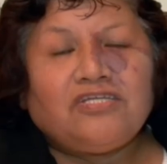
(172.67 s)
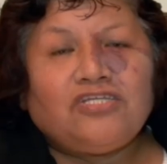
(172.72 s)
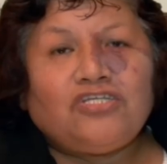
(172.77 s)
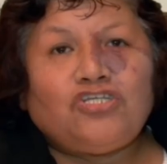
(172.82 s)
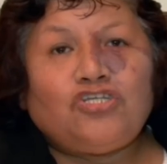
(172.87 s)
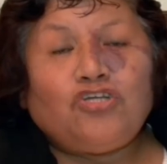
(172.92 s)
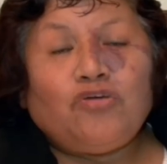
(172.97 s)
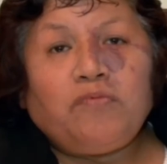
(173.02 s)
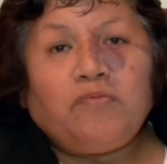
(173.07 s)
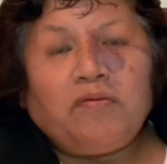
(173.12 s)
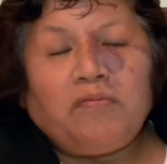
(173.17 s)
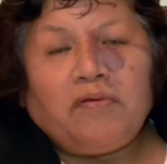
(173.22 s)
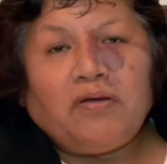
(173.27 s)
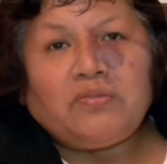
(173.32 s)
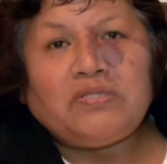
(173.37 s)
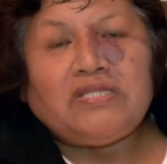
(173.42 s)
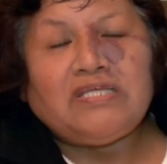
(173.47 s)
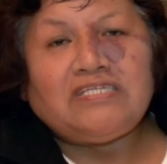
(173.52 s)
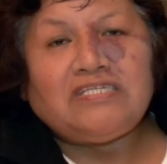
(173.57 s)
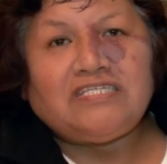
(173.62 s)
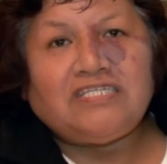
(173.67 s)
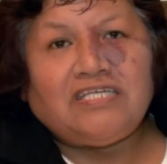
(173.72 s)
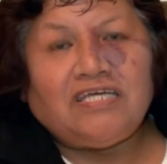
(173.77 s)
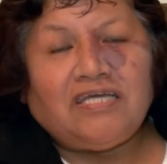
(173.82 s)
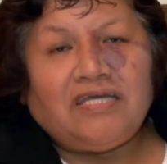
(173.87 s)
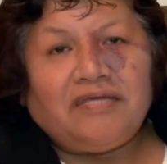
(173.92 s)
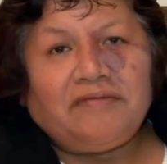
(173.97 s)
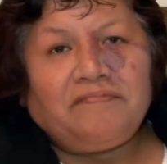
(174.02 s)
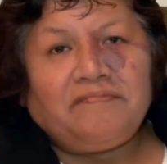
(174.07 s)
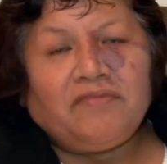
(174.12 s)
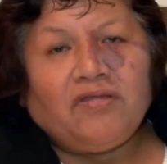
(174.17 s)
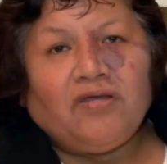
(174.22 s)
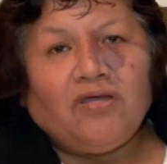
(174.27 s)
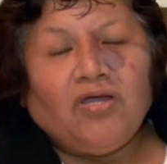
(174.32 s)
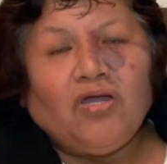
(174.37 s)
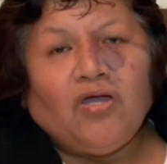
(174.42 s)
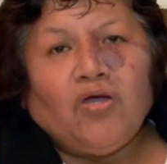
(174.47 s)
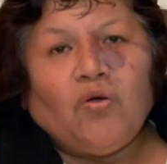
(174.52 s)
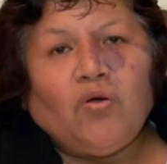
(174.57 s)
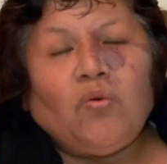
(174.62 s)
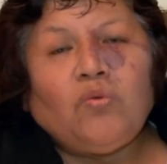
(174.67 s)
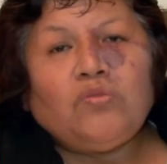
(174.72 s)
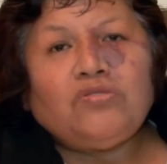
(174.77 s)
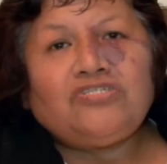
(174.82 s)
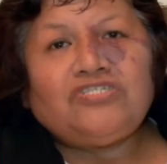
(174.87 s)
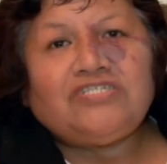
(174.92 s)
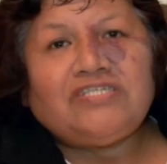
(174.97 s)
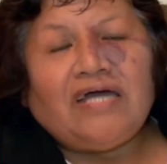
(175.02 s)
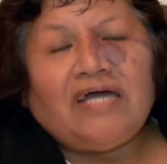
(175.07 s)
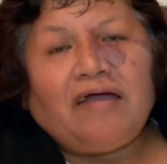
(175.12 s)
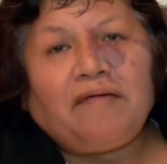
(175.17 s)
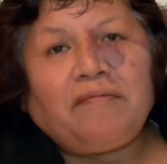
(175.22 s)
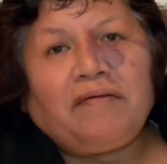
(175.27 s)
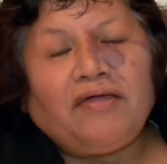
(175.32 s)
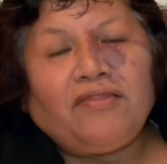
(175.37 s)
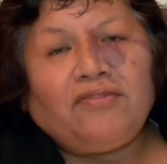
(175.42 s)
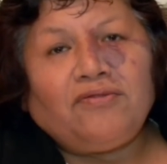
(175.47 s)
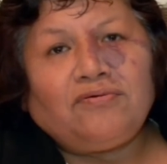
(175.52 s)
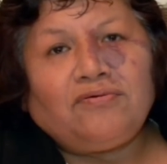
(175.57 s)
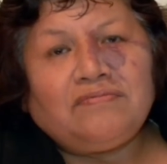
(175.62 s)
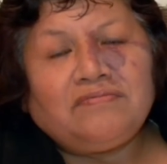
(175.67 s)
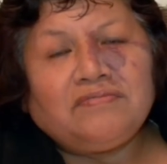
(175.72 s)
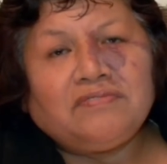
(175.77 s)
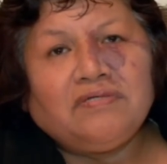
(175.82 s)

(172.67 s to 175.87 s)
Yo me bauticé un sábado